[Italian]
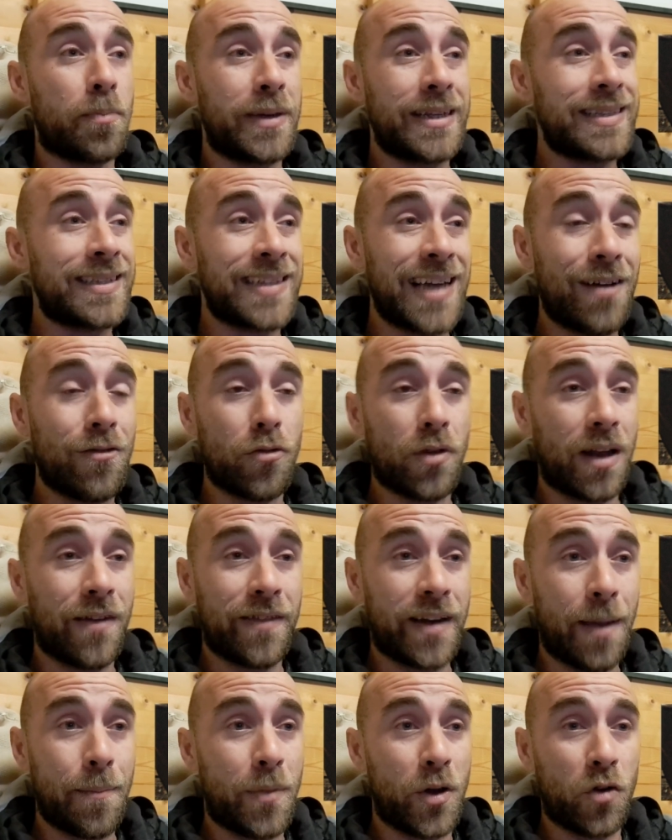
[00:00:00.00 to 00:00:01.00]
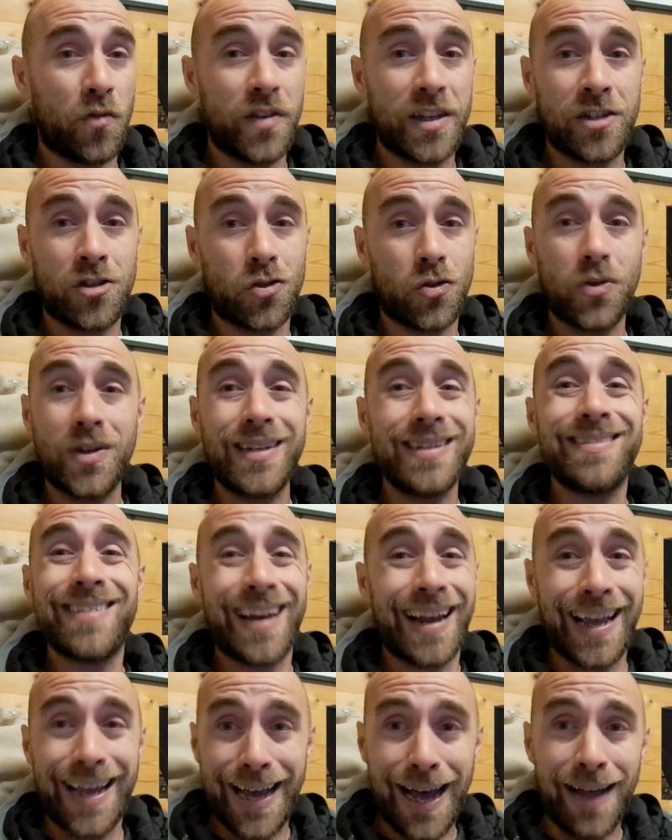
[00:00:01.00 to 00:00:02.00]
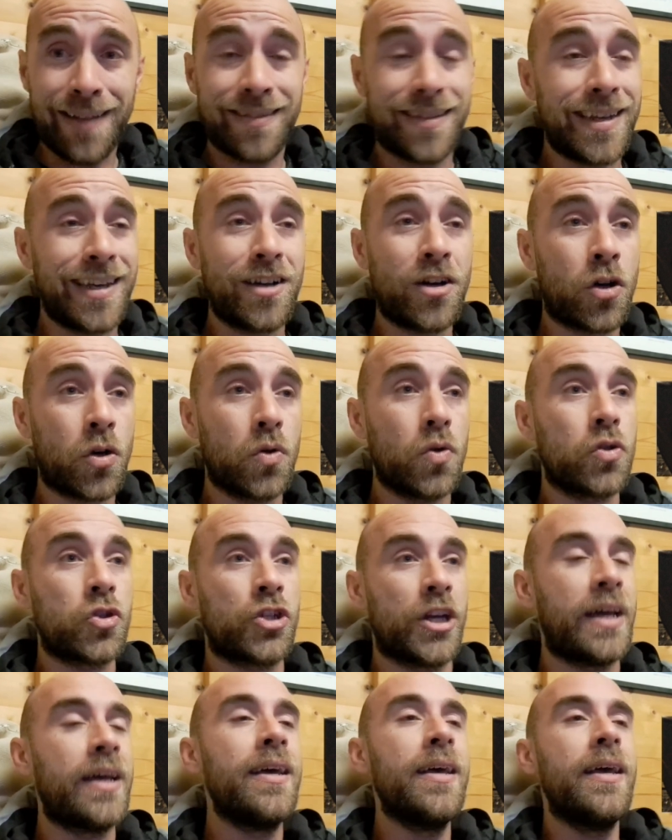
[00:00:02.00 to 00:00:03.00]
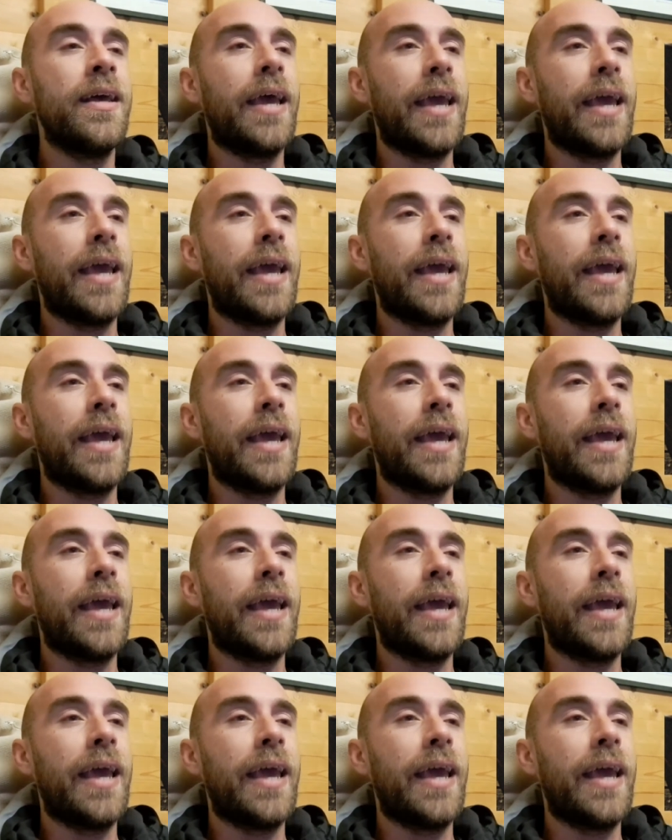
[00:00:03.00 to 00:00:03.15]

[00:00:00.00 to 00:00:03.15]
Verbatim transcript: pensavo l'avrebbero visto in tre gatti in croce